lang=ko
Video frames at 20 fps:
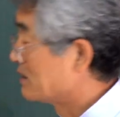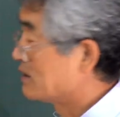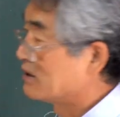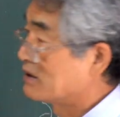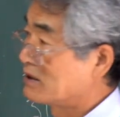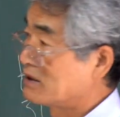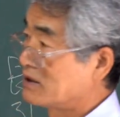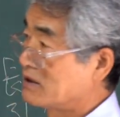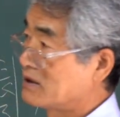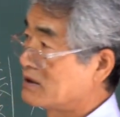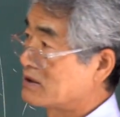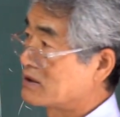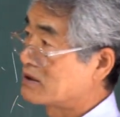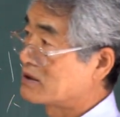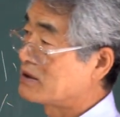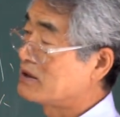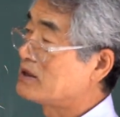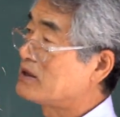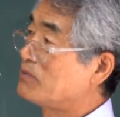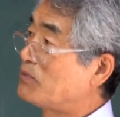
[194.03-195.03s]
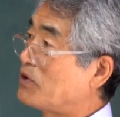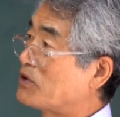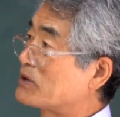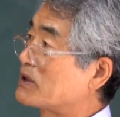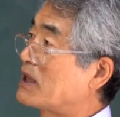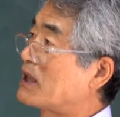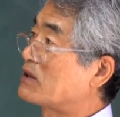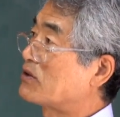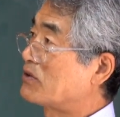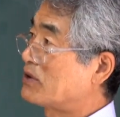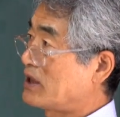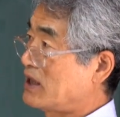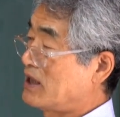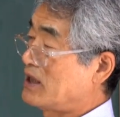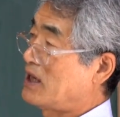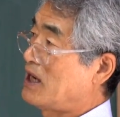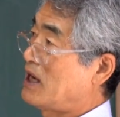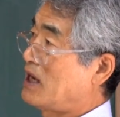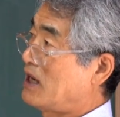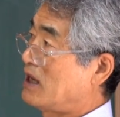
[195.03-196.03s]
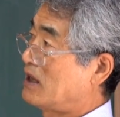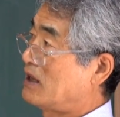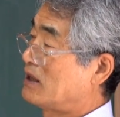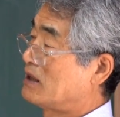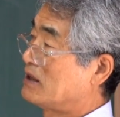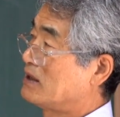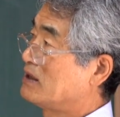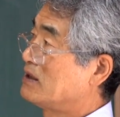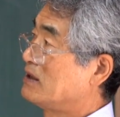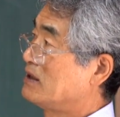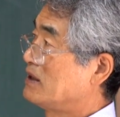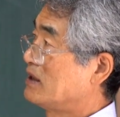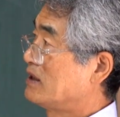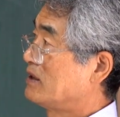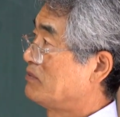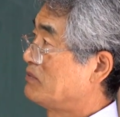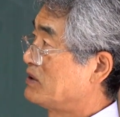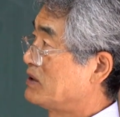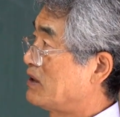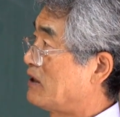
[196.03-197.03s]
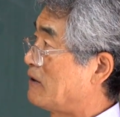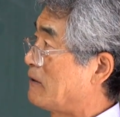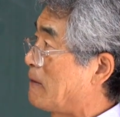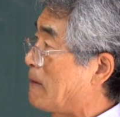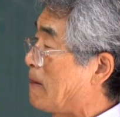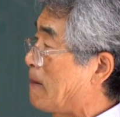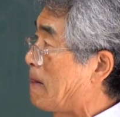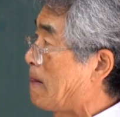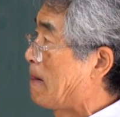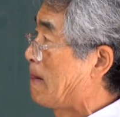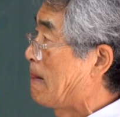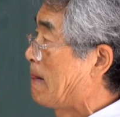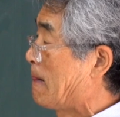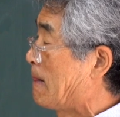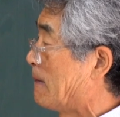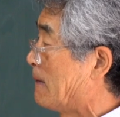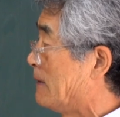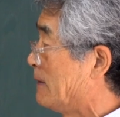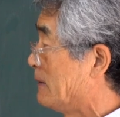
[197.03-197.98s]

어, 지 못하도록 해라. 이런 얘기입니다. 어.